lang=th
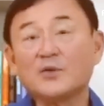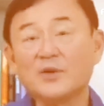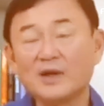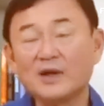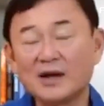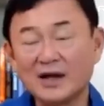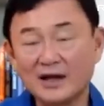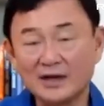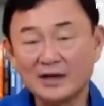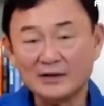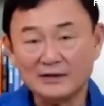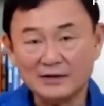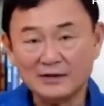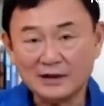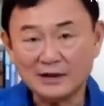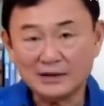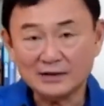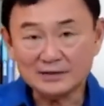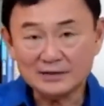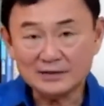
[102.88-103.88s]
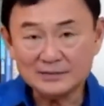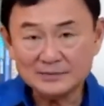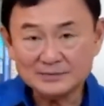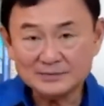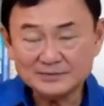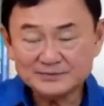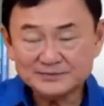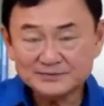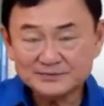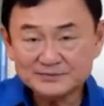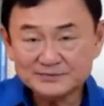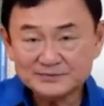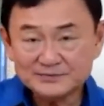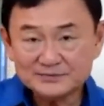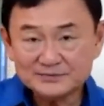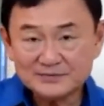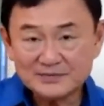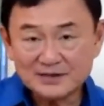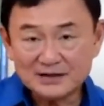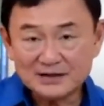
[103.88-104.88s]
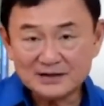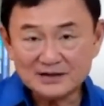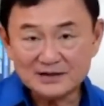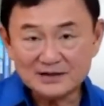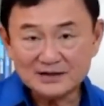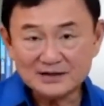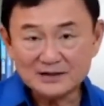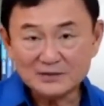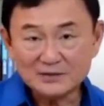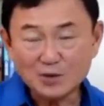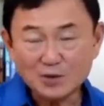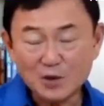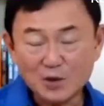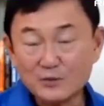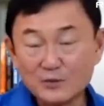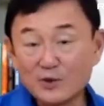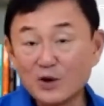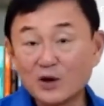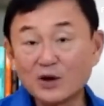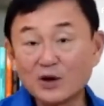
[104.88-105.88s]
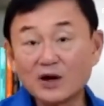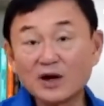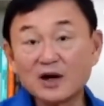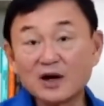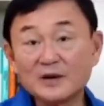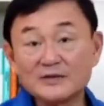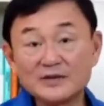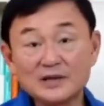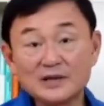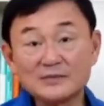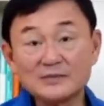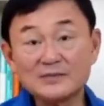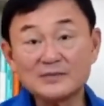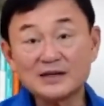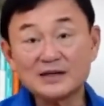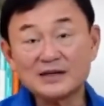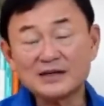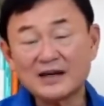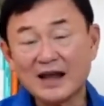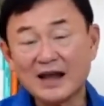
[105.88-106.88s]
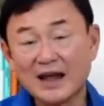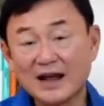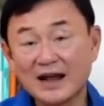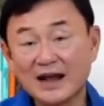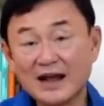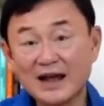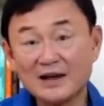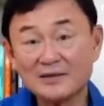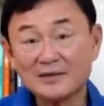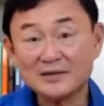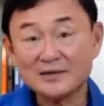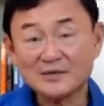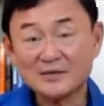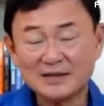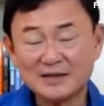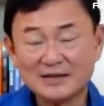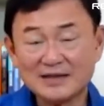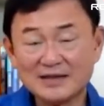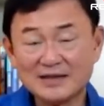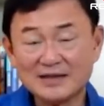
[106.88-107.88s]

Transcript: ฮะได้พูดไว้นะครับในรายการ Care Talk X Care Club House นั่นเองครับซึ่งท่านระบุ